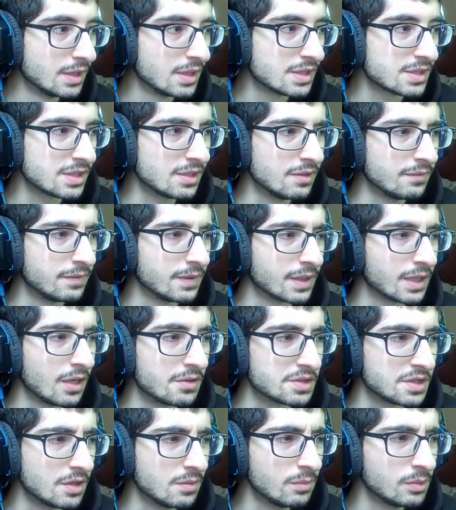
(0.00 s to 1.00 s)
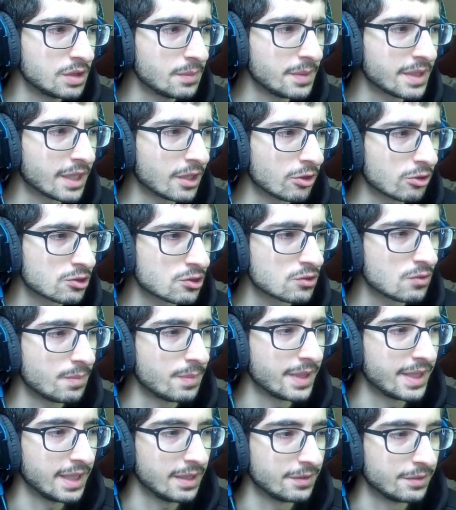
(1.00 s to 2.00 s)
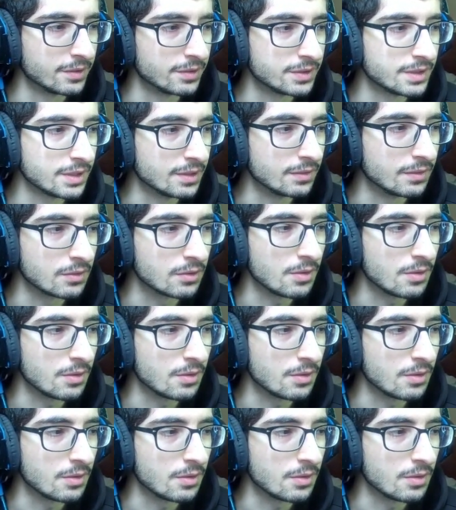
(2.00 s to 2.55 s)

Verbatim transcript: Sí, fijaos, tiene un multiplicador súper alto, tío.